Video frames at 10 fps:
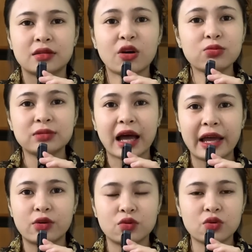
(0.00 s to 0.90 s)
Tóc
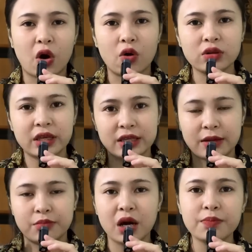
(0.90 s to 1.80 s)
tai của cổ thì
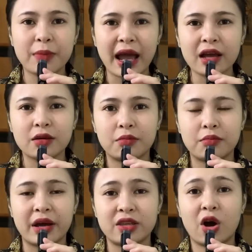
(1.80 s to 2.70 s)
nhìn bớt bát,
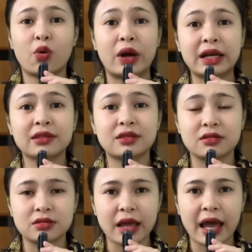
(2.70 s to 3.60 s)
mà do khoảng cách
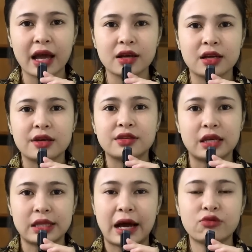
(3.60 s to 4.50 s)
từ xa,
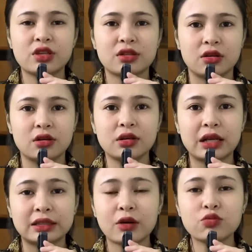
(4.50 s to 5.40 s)
chị Thảo chỉ tưởng
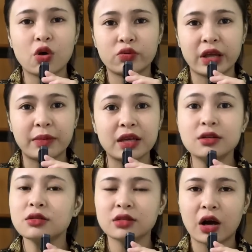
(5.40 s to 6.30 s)
là tóc cô này bị
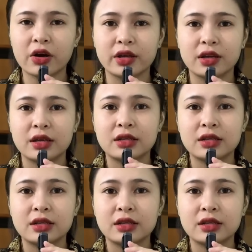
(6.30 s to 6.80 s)
ướt thôi.